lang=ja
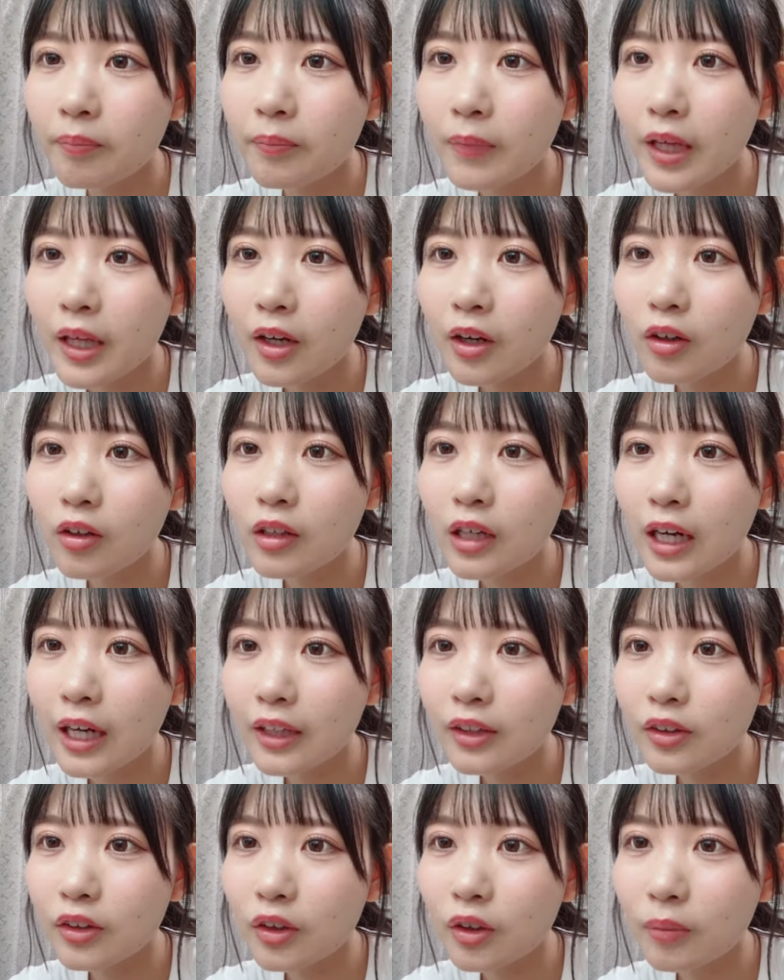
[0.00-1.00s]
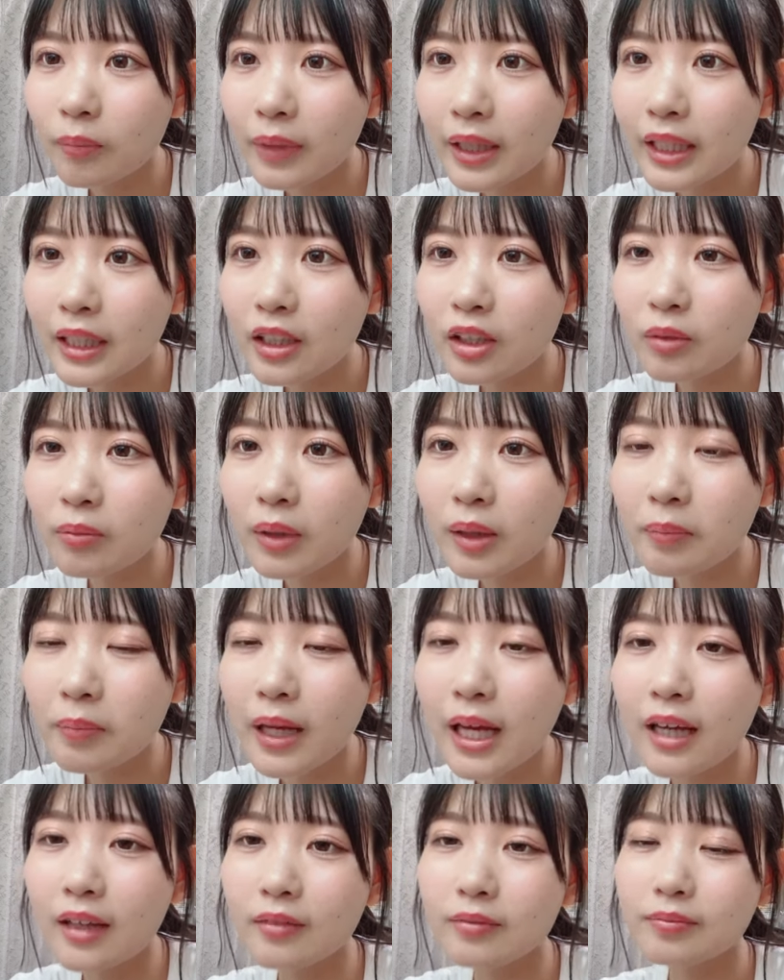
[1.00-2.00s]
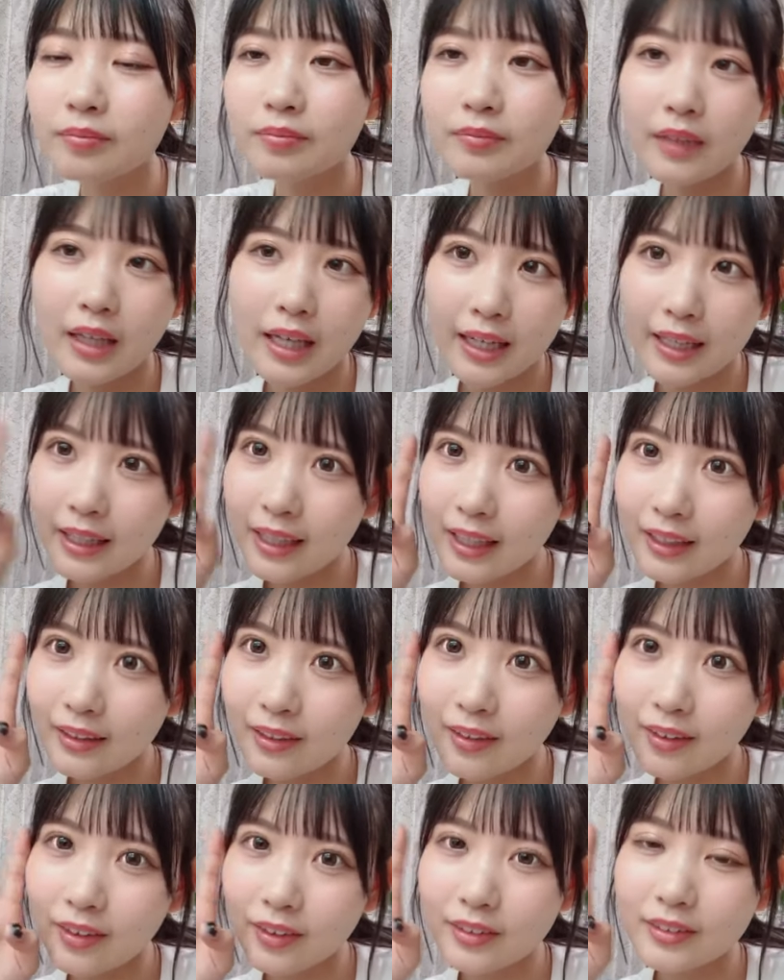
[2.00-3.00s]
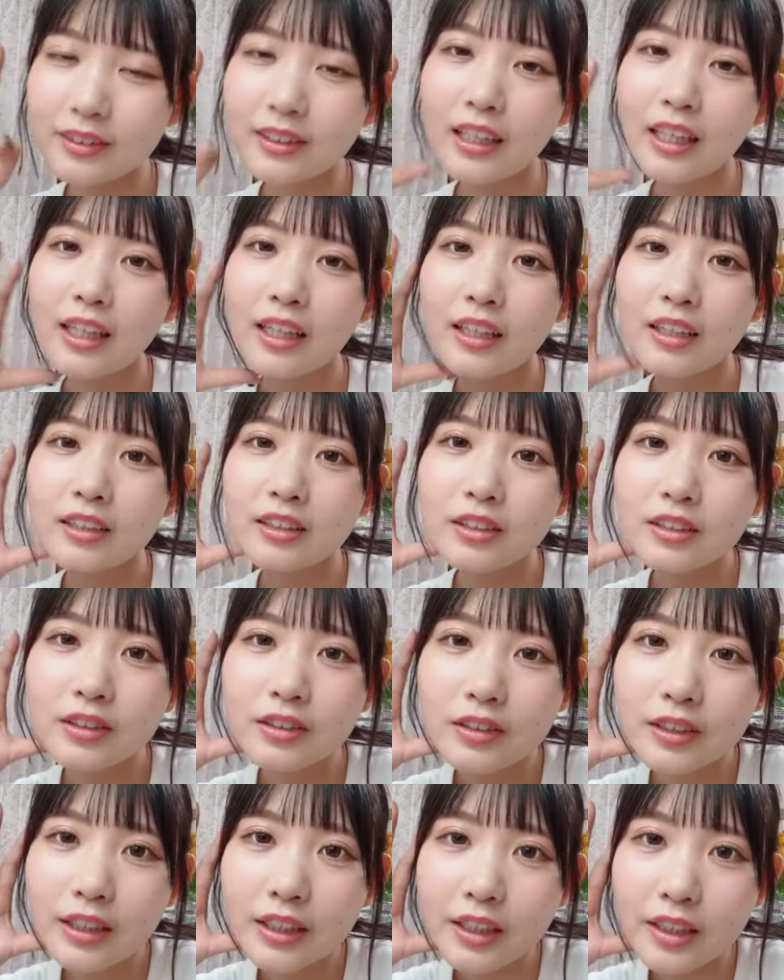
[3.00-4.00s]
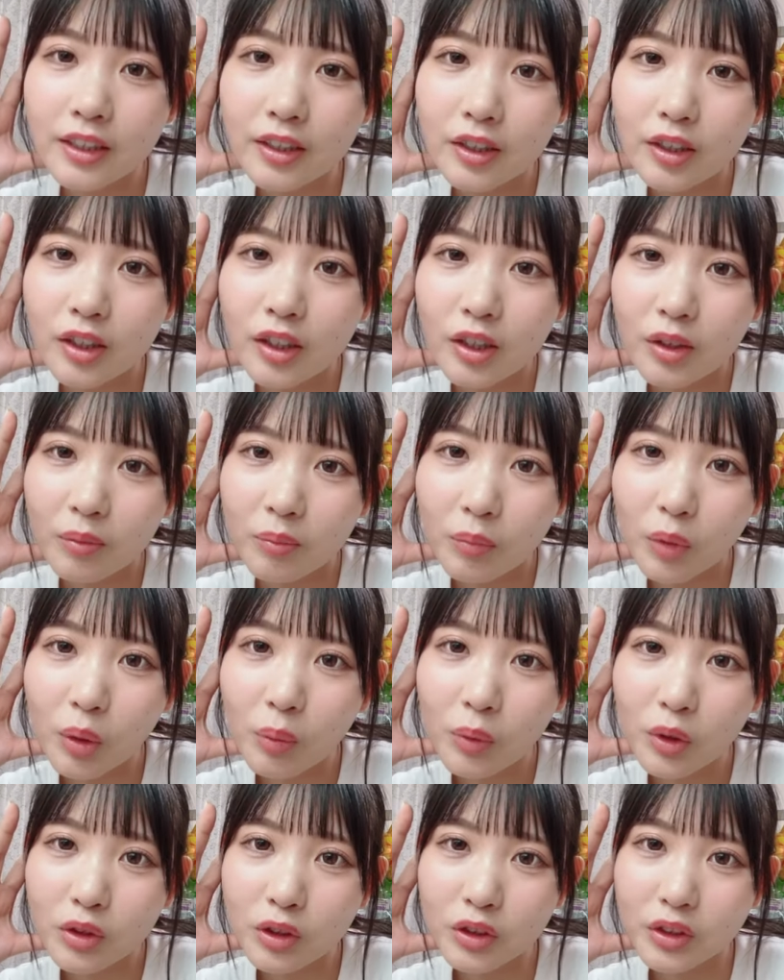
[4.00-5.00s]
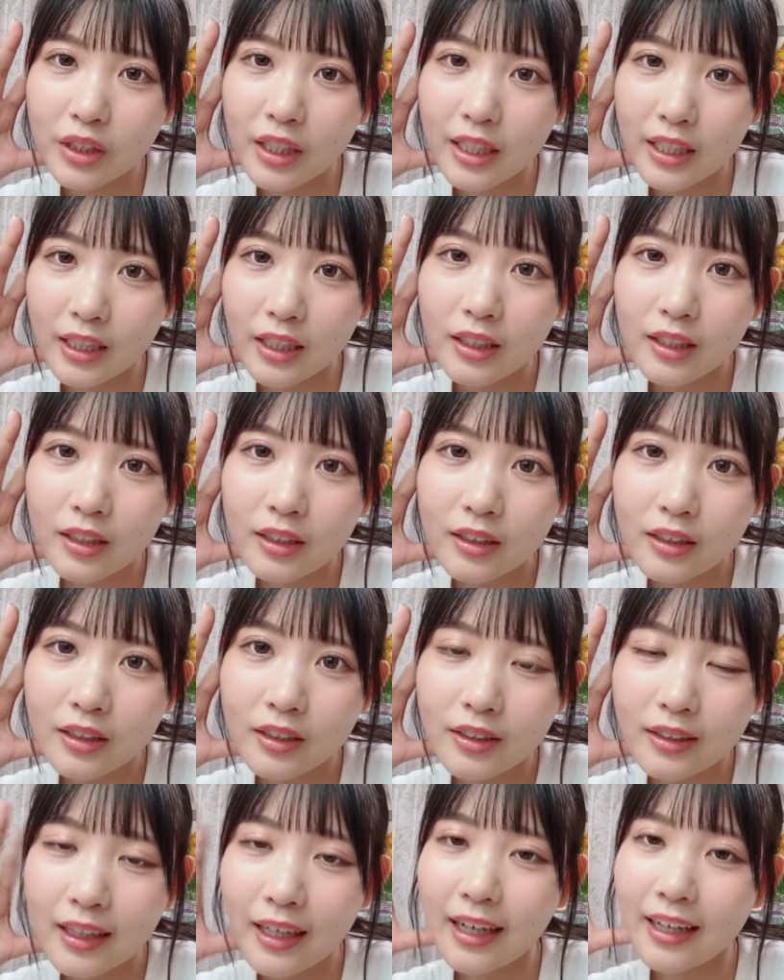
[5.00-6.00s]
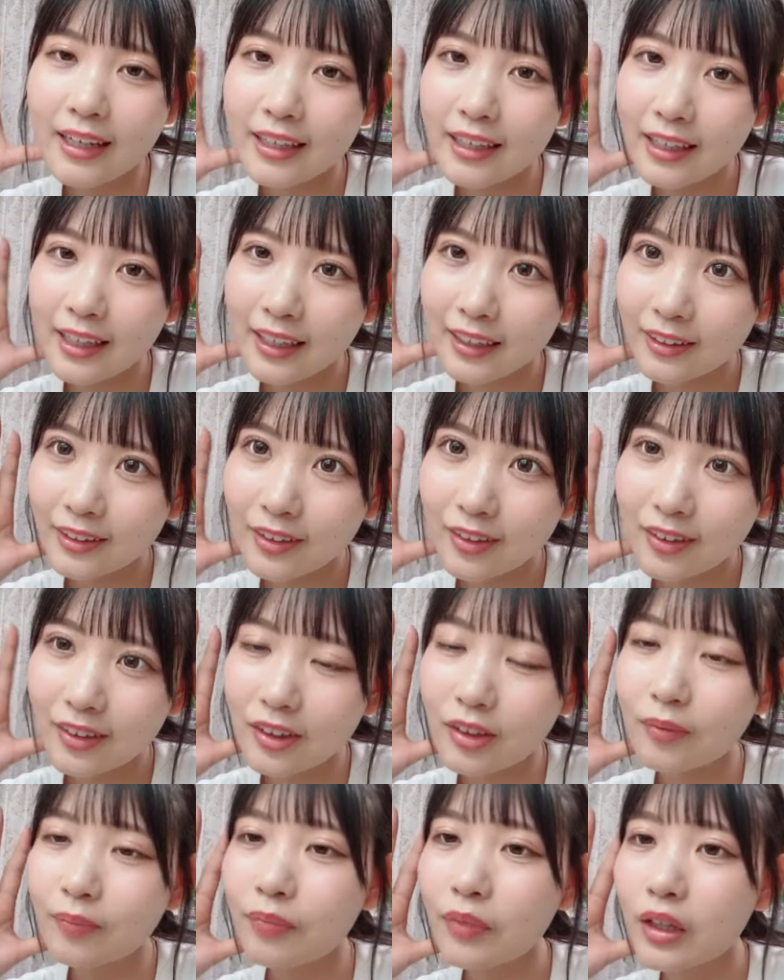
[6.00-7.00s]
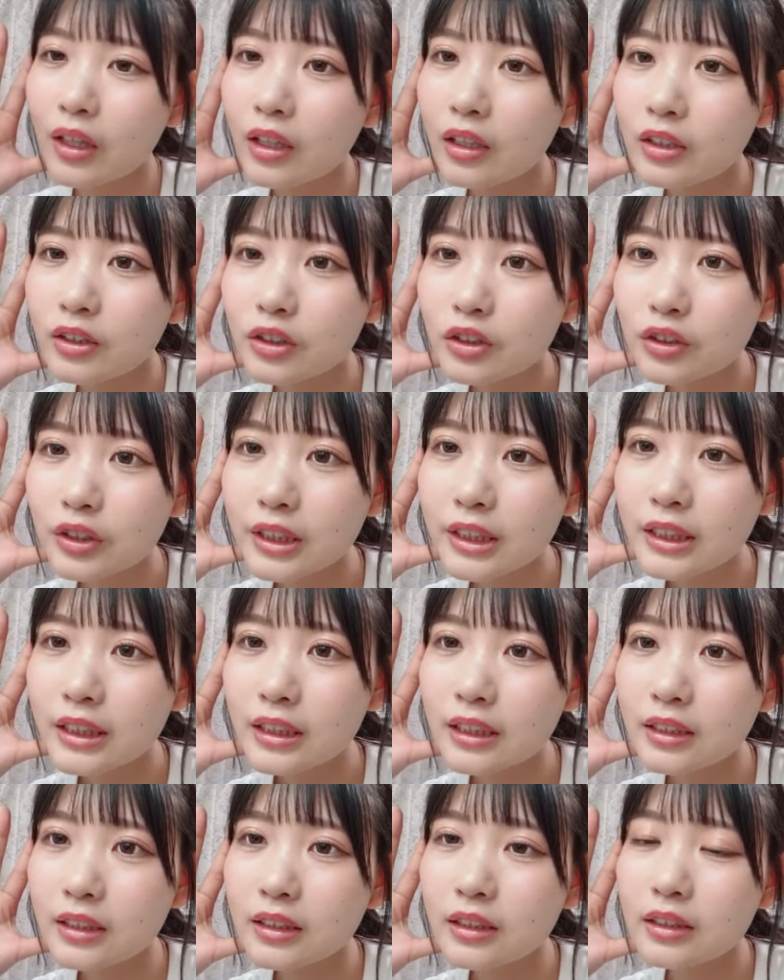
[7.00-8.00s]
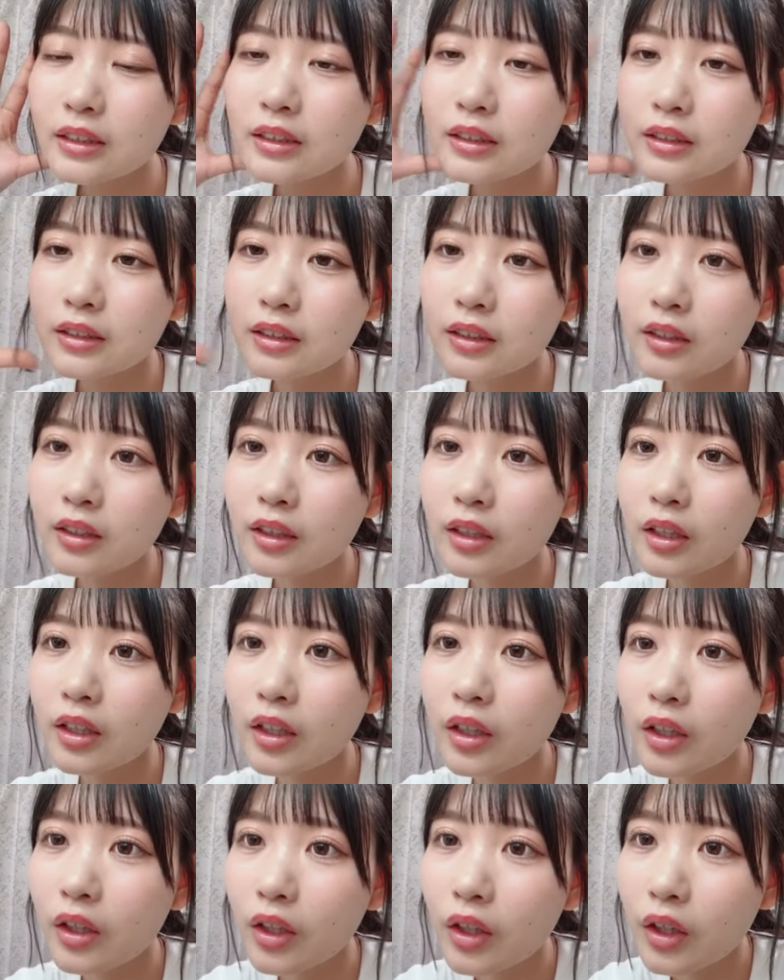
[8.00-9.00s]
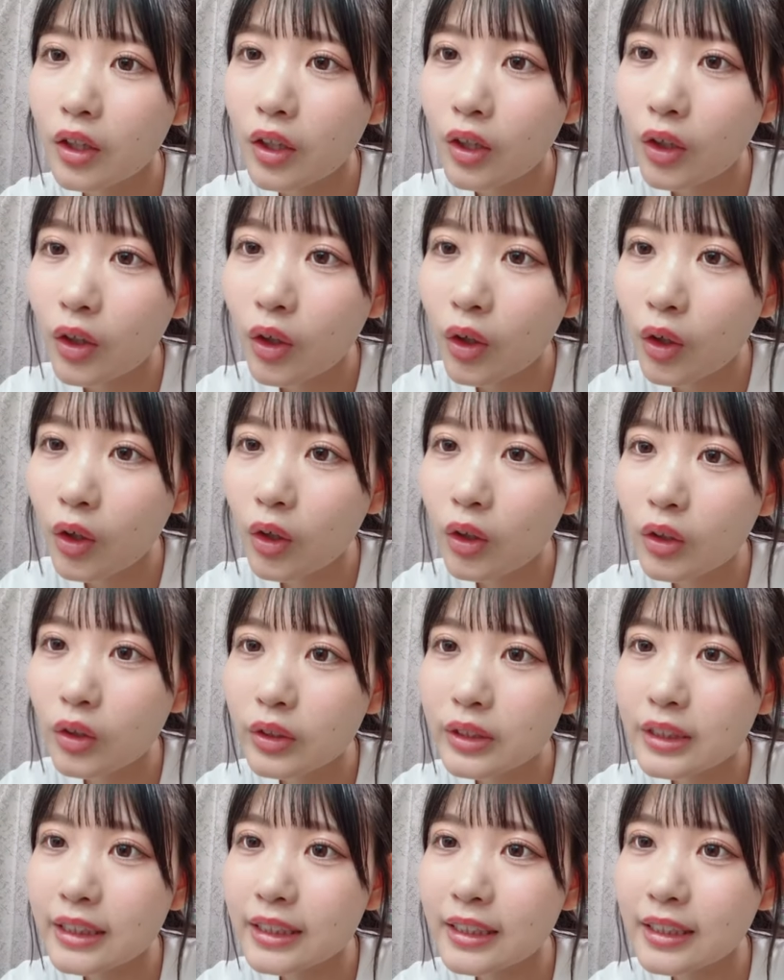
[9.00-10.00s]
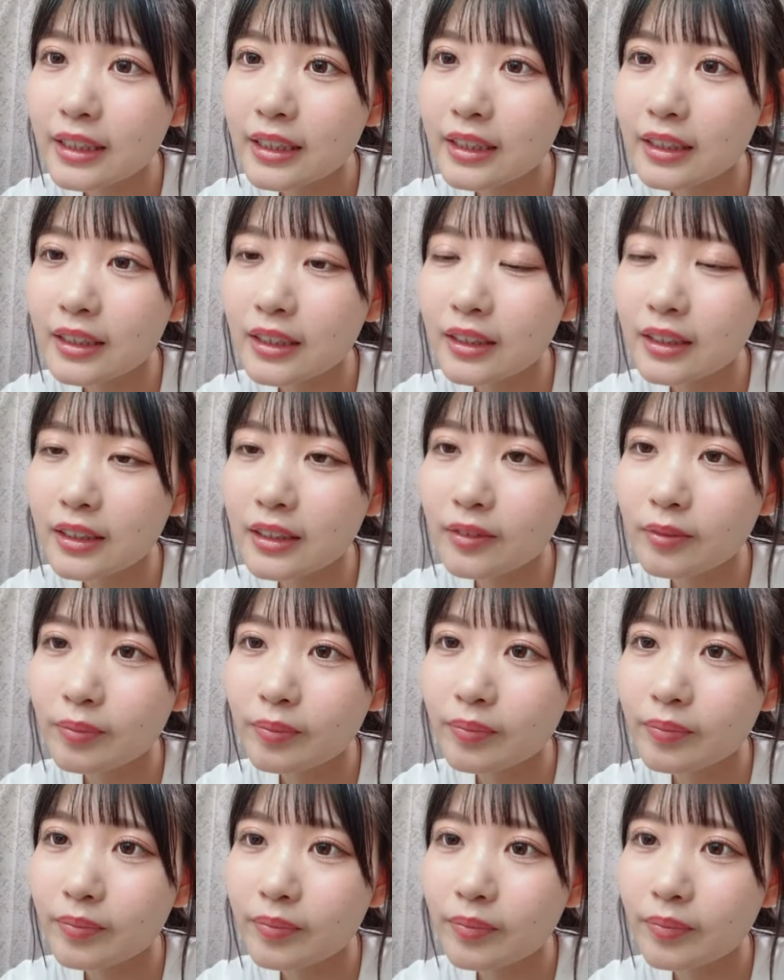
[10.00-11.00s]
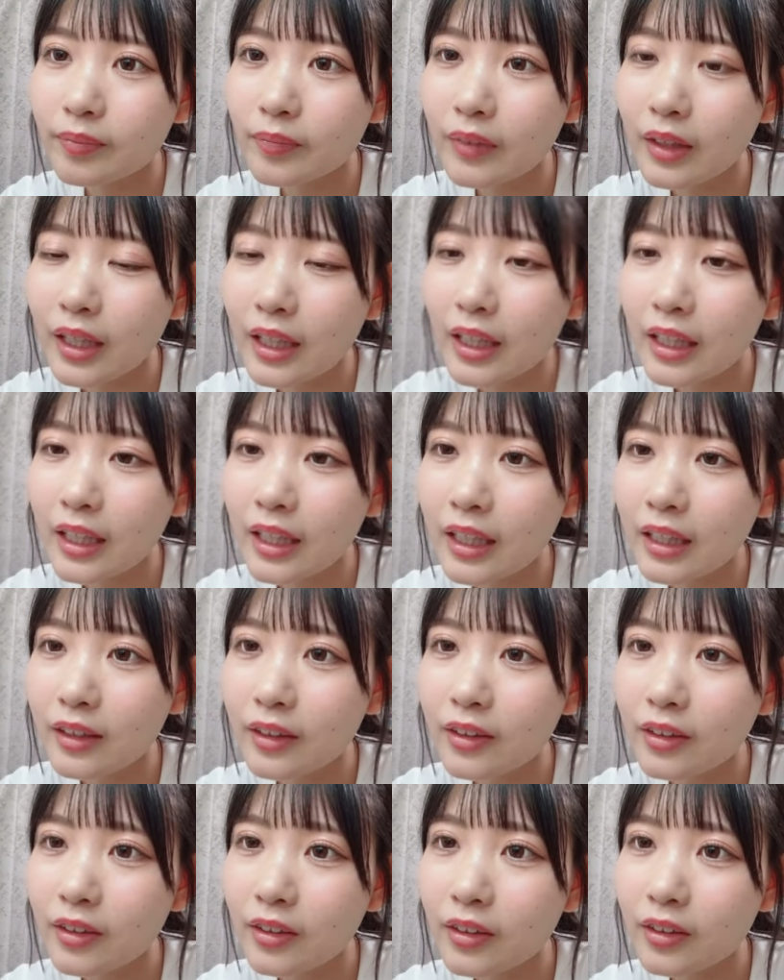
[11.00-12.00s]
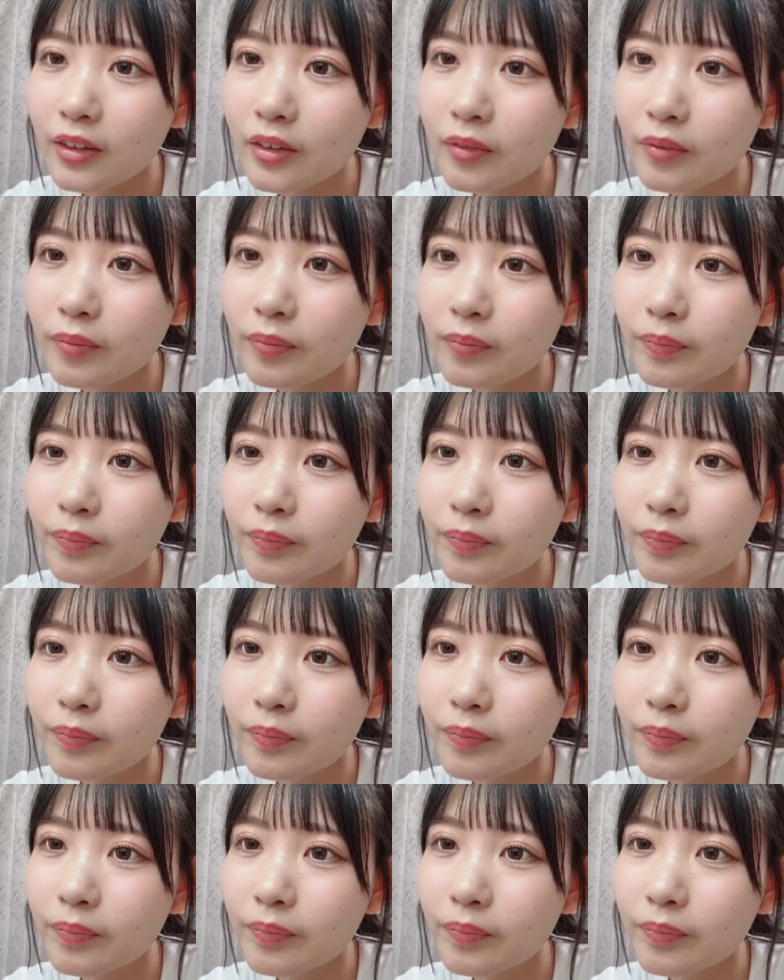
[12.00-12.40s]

メロンマキのパパありがとう12位モモズでいいありがとう11位コージーありがと